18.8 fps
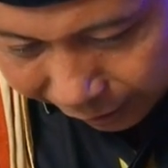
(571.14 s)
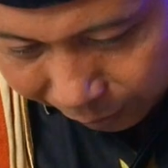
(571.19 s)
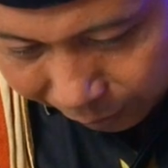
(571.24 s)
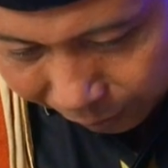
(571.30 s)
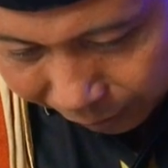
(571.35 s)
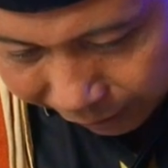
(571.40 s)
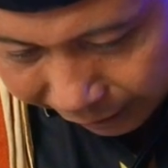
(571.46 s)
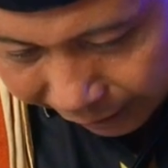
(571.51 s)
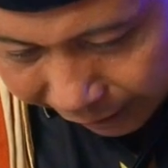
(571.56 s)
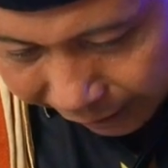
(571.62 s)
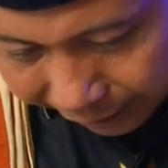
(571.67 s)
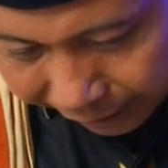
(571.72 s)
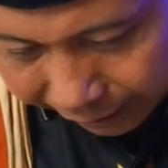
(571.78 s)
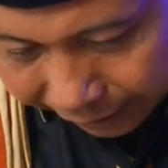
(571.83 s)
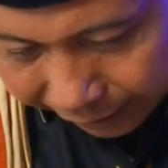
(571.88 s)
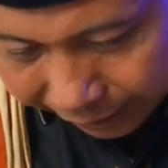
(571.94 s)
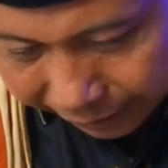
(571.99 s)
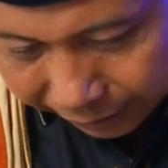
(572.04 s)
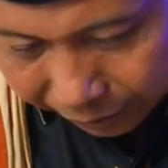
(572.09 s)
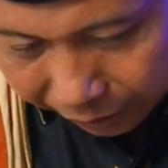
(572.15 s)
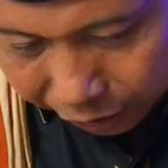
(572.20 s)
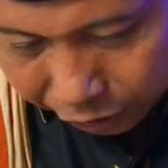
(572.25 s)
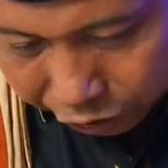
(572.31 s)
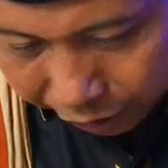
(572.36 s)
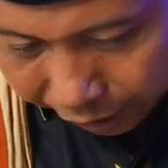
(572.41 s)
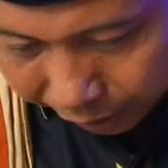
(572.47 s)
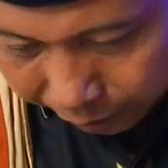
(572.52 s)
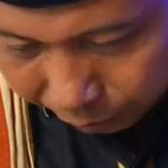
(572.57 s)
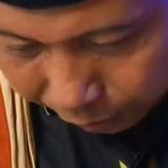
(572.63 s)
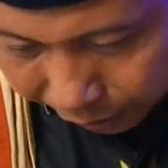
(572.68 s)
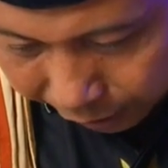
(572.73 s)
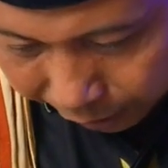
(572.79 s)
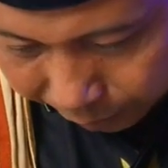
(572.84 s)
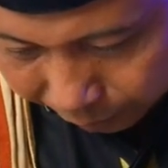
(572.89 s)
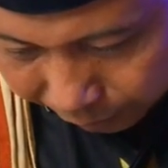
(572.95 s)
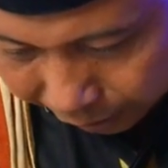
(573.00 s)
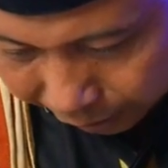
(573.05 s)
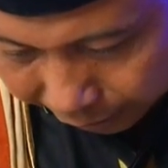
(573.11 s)
likuli dakhilin dihsyah wa
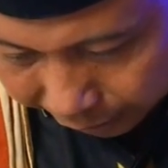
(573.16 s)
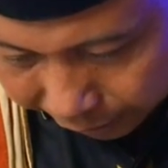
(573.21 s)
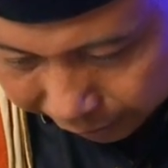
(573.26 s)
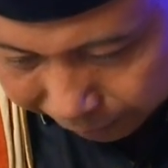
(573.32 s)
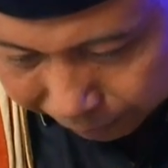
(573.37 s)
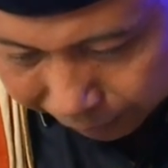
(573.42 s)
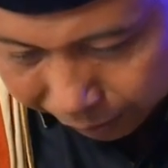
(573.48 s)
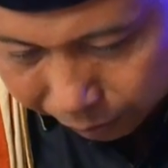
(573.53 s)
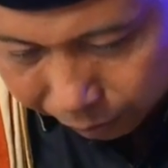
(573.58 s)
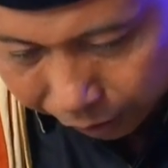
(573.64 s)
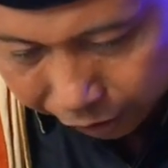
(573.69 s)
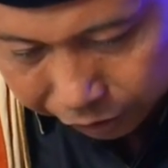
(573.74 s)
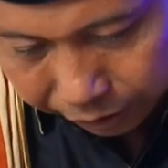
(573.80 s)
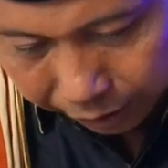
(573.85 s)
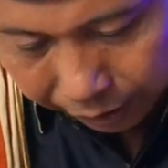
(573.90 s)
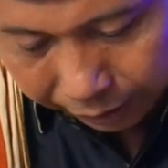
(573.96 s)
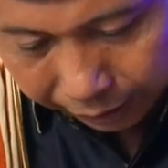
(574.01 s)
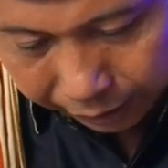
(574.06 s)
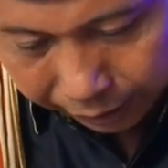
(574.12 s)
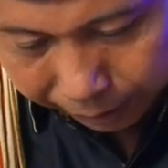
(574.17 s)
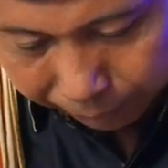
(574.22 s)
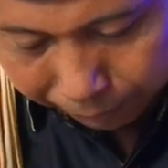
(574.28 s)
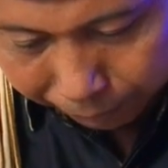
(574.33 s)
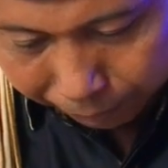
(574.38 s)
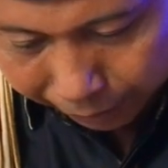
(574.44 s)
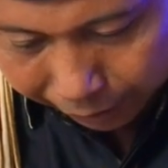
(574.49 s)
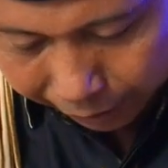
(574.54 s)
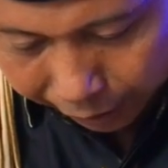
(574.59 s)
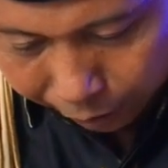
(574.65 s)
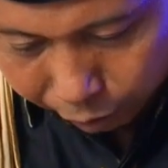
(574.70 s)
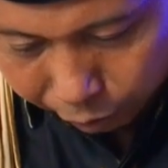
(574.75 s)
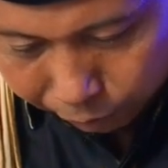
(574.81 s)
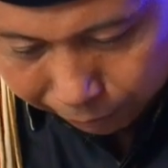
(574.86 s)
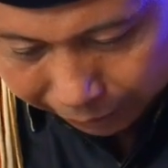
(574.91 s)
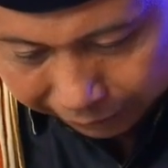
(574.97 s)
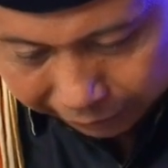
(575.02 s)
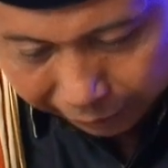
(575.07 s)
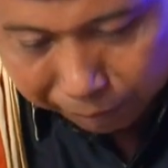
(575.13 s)
gharibin wahsyah. Karena memang
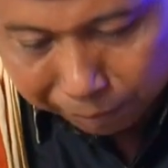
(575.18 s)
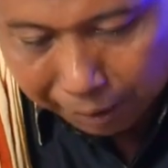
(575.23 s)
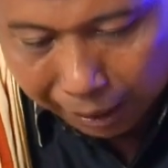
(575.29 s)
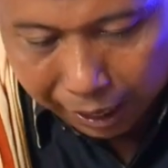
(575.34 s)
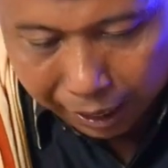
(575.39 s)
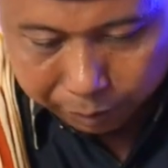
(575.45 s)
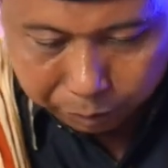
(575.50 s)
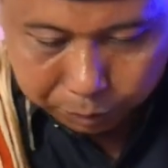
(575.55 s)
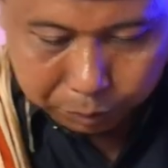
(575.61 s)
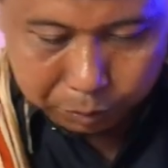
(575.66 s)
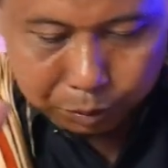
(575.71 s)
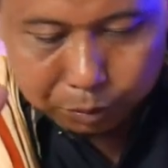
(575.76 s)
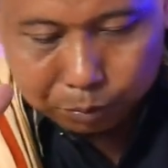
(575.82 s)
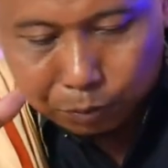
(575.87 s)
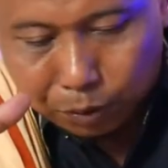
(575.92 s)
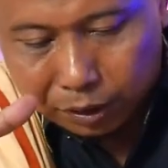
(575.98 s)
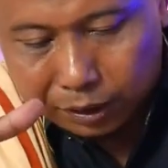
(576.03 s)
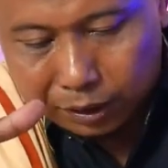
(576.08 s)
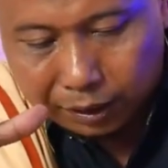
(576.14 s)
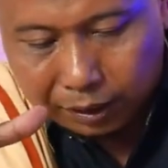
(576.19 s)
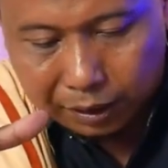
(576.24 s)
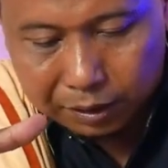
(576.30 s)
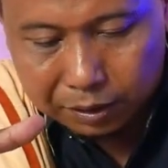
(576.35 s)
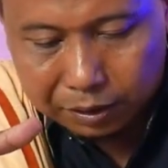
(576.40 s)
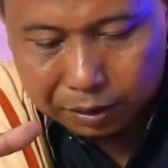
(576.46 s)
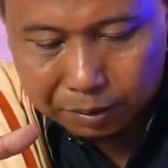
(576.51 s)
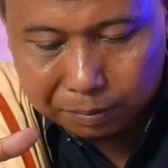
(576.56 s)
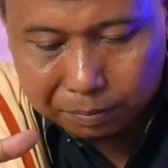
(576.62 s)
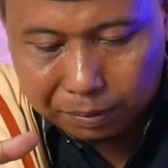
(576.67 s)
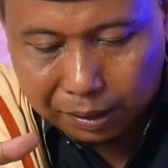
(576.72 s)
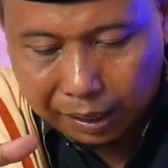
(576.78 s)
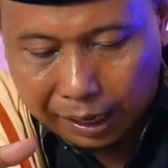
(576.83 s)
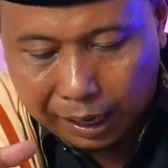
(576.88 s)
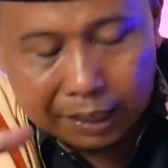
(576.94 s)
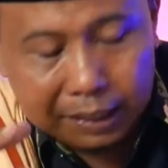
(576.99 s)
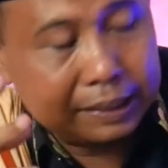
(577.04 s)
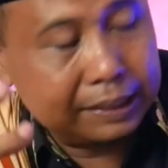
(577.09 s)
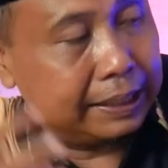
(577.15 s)
kalau manten baru itu semuanya kan
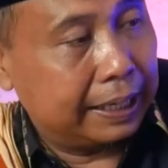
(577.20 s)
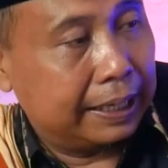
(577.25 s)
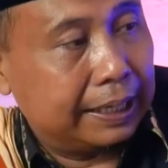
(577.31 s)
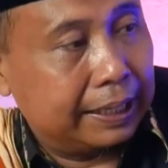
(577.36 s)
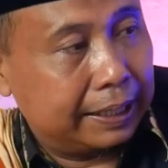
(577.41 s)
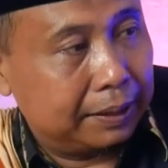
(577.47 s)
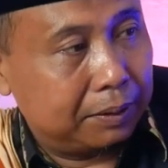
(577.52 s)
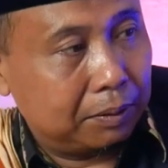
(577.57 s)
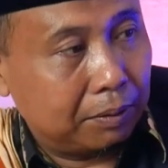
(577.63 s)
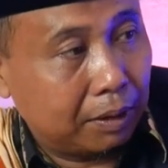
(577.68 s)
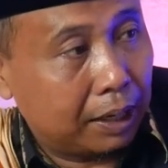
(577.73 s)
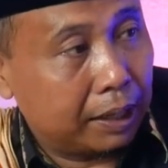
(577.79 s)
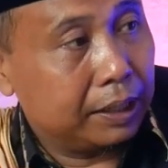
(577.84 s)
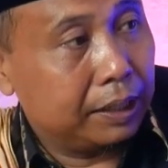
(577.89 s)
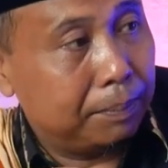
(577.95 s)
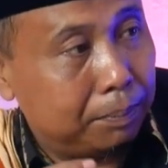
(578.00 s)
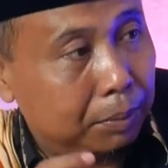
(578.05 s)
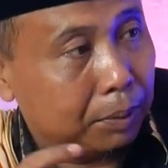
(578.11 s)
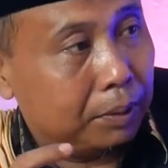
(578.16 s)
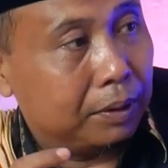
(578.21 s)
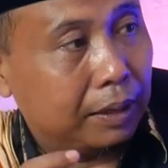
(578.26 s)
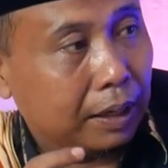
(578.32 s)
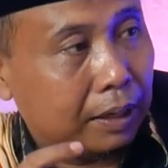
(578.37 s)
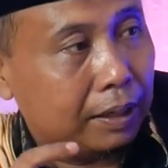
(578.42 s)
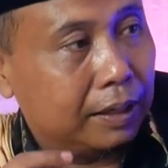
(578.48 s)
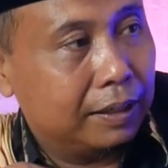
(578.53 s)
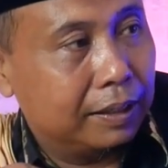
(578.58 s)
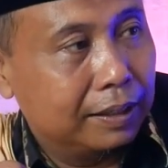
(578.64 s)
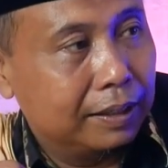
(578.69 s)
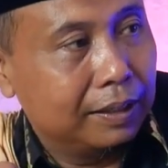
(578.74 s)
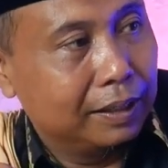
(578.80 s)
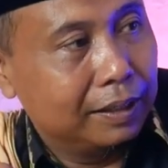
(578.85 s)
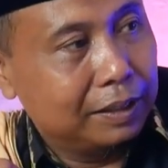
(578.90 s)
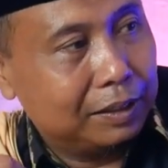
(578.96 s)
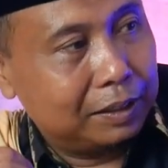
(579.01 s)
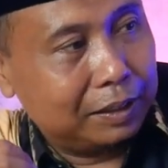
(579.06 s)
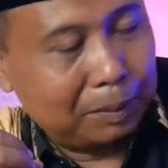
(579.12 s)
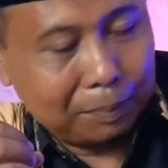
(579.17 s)
serba asing gitu, gharibun dan
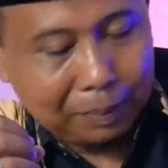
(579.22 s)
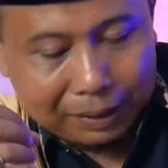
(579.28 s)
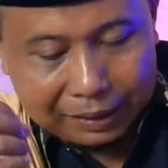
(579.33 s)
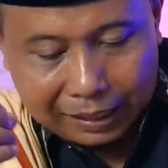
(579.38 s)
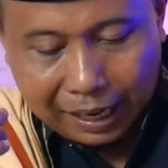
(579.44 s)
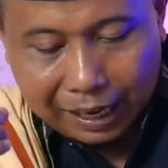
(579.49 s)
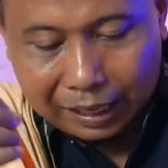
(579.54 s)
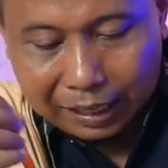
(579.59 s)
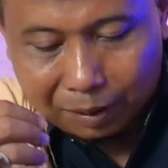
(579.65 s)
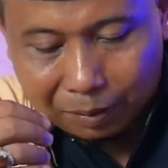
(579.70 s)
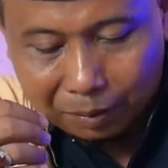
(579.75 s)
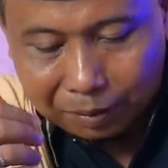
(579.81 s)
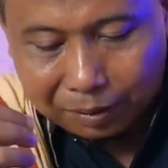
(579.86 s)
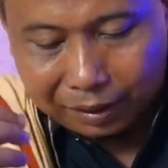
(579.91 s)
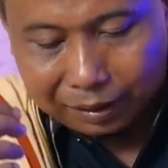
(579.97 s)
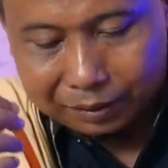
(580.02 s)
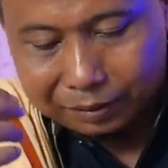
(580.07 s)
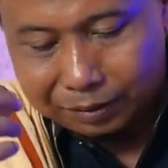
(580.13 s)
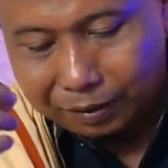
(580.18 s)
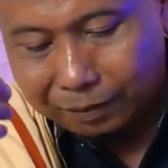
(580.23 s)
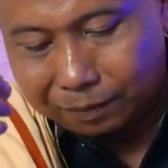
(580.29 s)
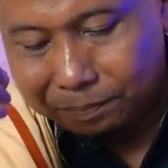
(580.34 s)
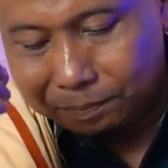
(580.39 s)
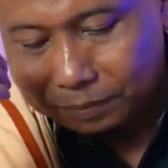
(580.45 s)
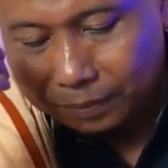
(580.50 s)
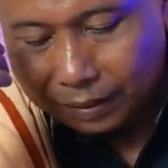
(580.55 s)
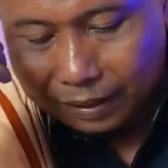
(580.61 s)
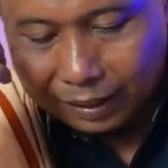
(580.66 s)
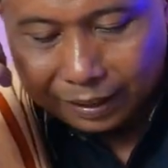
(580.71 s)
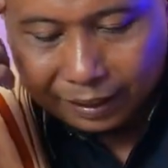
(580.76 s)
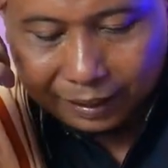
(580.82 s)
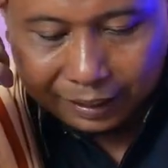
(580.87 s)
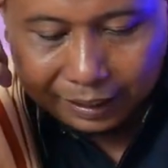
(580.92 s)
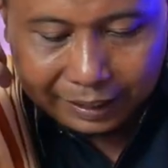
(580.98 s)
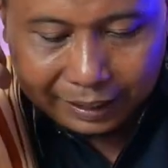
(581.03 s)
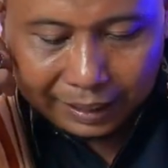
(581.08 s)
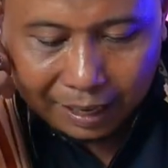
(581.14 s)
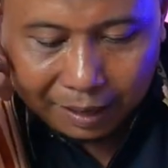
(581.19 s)
iya. serba canggung gitu.
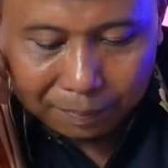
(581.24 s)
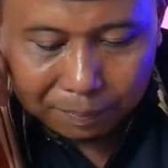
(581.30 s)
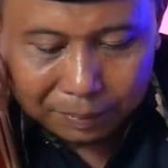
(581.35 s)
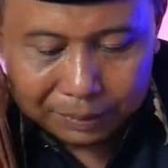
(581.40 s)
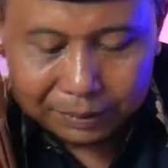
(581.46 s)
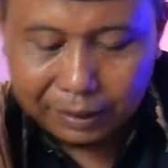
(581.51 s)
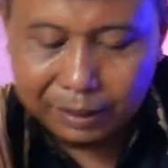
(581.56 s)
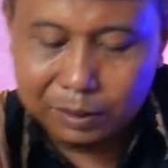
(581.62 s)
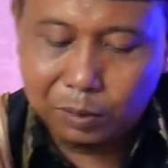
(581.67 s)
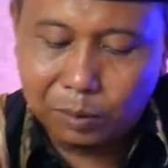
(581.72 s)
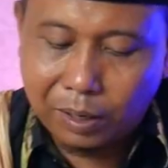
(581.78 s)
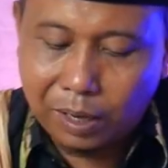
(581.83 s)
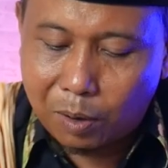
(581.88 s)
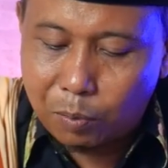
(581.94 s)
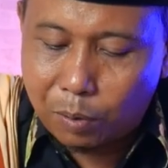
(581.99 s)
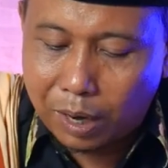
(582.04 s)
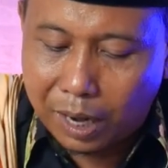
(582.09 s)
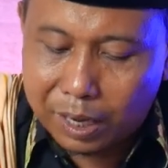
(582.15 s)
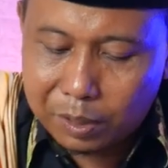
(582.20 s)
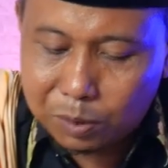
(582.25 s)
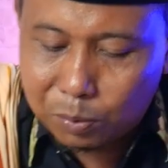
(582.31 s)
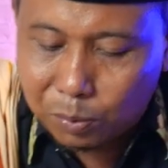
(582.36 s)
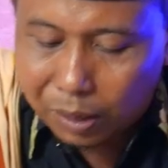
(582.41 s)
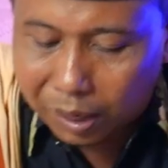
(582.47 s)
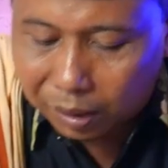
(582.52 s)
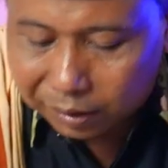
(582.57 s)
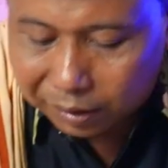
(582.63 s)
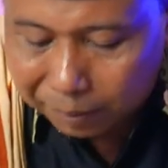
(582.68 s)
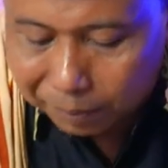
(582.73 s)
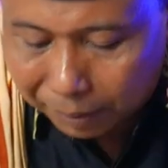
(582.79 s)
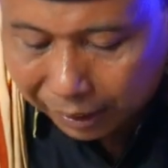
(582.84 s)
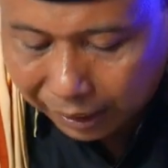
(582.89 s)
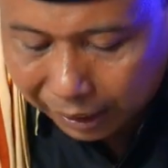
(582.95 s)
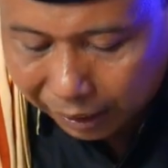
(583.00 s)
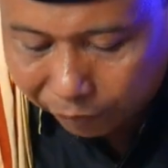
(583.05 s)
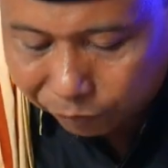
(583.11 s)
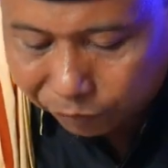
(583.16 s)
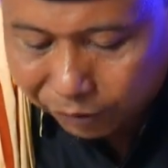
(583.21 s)
Ini yang penting juga wa
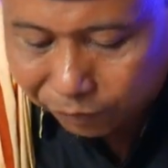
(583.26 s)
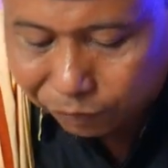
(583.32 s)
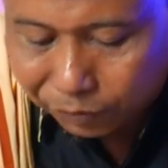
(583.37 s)
ayyulaqimaha fi